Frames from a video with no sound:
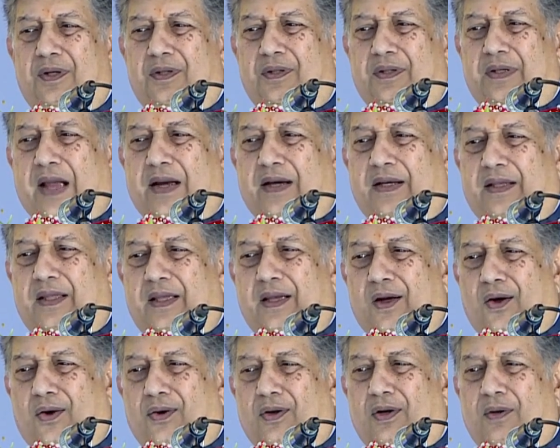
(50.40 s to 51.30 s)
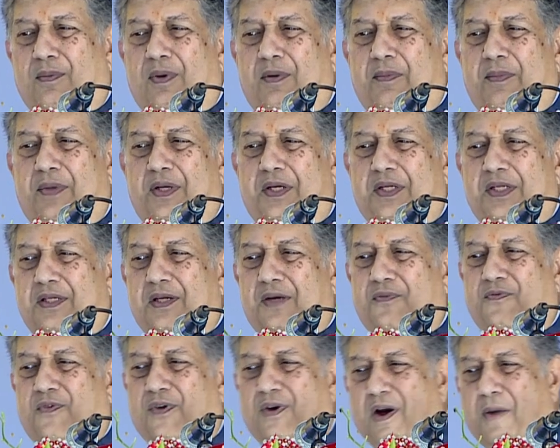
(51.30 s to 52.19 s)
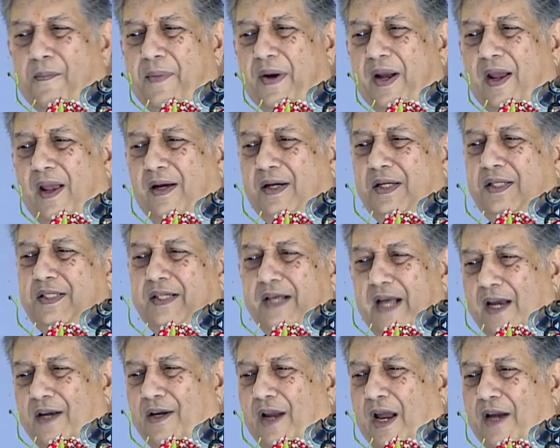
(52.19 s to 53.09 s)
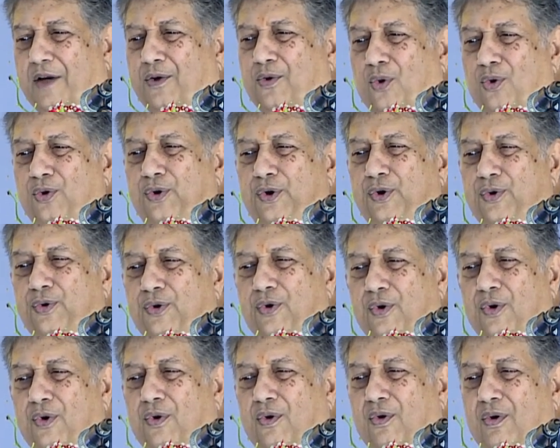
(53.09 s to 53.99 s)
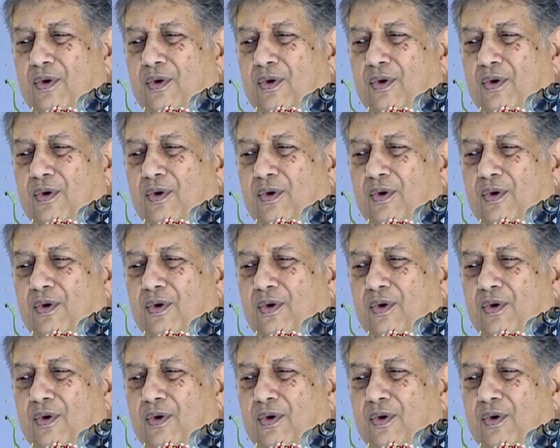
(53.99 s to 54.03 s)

thanked the Honorable Minister for coming. He said, I, I told you, no.